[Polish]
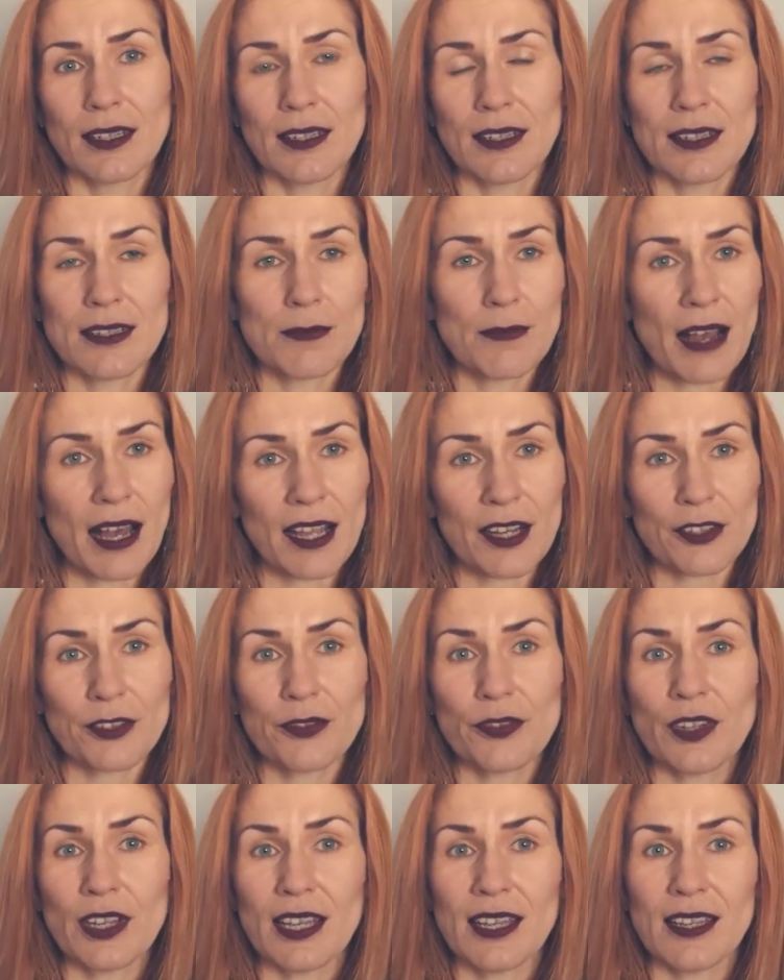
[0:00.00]
y,
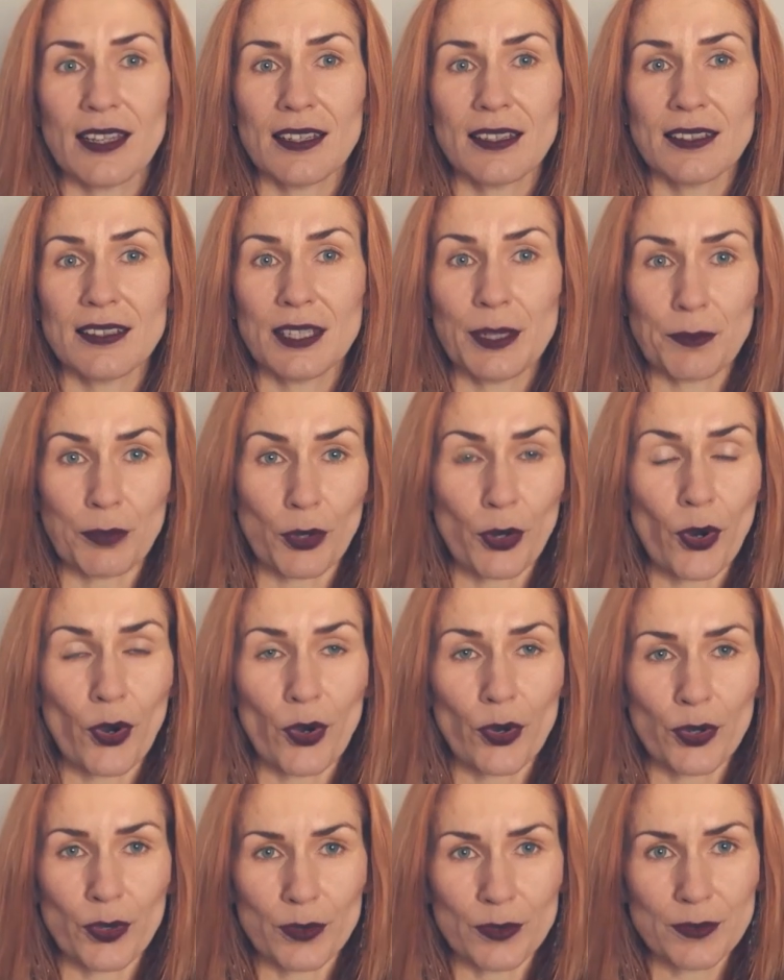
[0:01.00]
zmartwień,
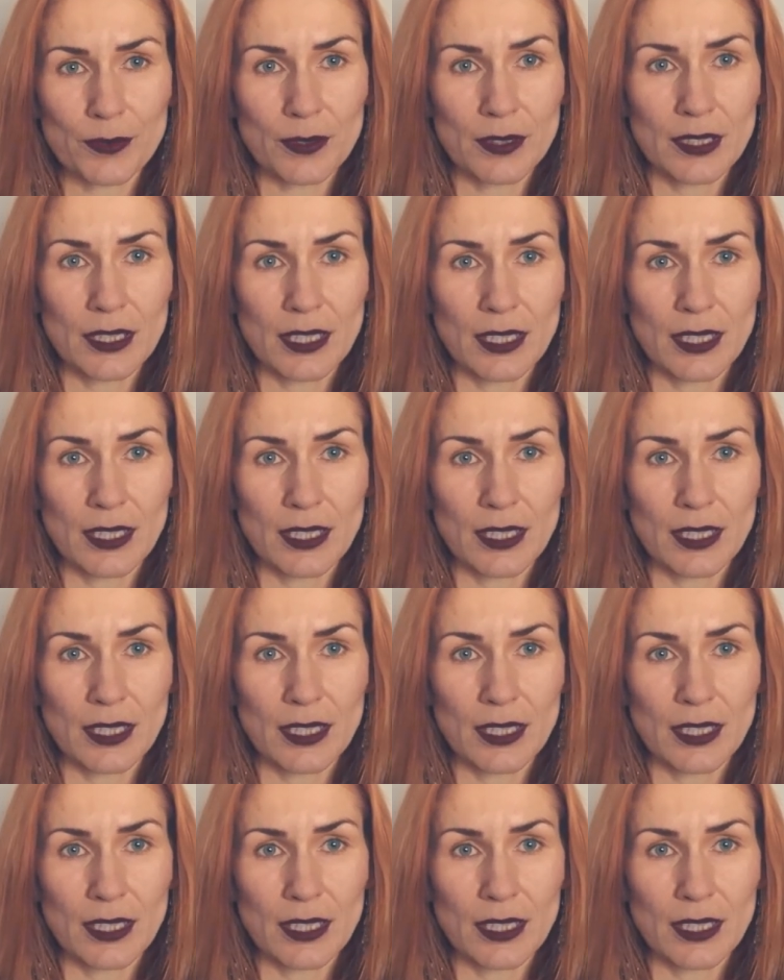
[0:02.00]
niepokoju,